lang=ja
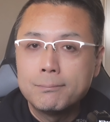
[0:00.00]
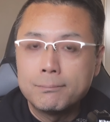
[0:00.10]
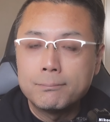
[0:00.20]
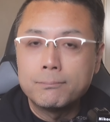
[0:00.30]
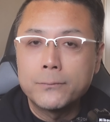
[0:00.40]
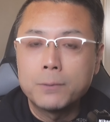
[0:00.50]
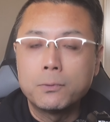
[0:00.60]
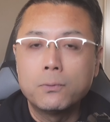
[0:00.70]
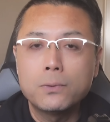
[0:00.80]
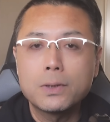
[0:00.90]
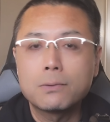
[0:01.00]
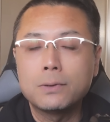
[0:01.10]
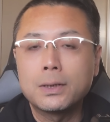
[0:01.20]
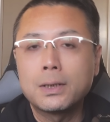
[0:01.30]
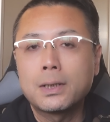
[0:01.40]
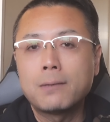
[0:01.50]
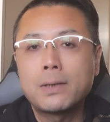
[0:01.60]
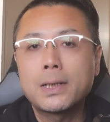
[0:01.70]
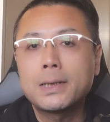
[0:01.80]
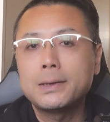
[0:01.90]
うん、でも大きく値段変
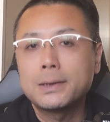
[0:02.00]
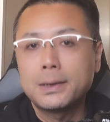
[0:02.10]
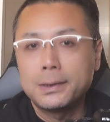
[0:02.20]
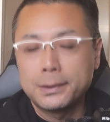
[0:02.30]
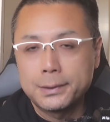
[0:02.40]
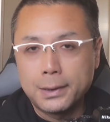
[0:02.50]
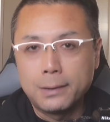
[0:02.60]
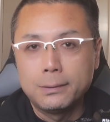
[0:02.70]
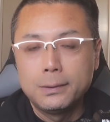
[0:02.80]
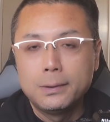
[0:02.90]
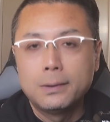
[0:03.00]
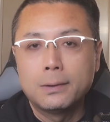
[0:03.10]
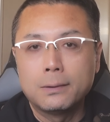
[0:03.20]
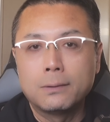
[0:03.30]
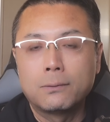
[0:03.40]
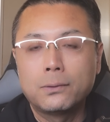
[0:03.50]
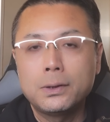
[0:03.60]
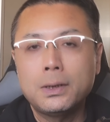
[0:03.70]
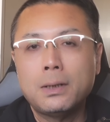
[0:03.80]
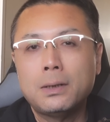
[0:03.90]
わらないじゃないですか。うん、こ
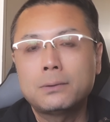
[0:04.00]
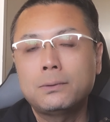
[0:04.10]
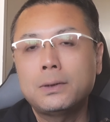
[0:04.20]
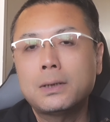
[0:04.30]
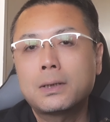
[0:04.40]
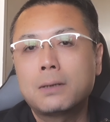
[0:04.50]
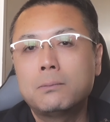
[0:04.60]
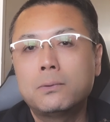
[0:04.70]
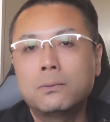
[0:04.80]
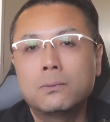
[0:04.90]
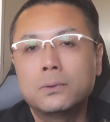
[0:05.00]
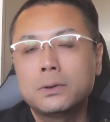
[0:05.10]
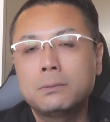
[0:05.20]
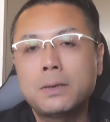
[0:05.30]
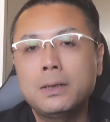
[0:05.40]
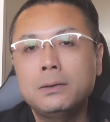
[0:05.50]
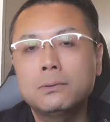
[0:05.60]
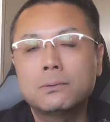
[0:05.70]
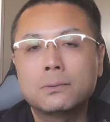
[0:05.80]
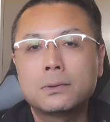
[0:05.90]
れでいやそれだったらもう50万円以
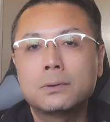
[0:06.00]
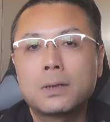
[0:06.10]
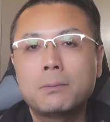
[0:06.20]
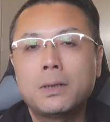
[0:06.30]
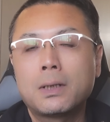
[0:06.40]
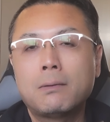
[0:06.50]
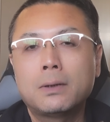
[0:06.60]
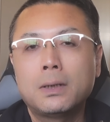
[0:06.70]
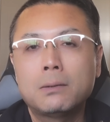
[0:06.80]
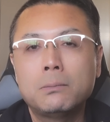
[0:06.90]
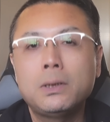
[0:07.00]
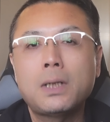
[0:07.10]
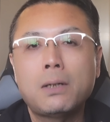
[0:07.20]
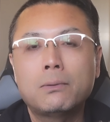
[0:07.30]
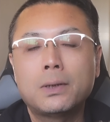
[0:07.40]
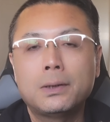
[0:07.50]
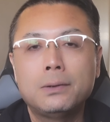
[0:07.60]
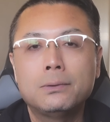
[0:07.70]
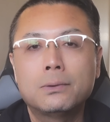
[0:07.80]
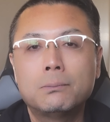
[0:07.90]
上するカメラ買わないと無理だよなんて
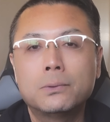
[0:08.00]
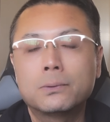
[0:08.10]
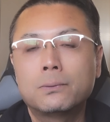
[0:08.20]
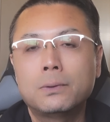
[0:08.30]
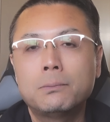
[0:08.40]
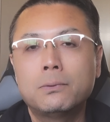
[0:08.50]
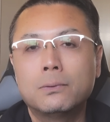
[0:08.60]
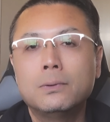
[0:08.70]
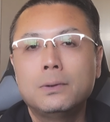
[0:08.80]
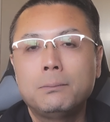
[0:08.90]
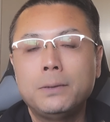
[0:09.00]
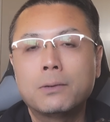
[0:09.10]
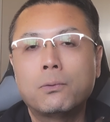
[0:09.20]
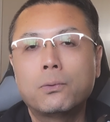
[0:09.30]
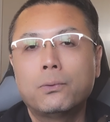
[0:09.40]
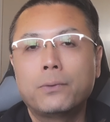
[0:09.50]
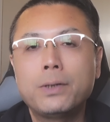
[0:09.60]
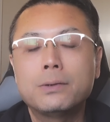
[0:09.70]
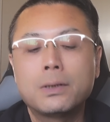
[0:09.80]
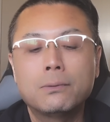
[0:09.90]
言うともうそこでもうみんな心
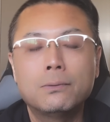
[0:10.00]
折れるけ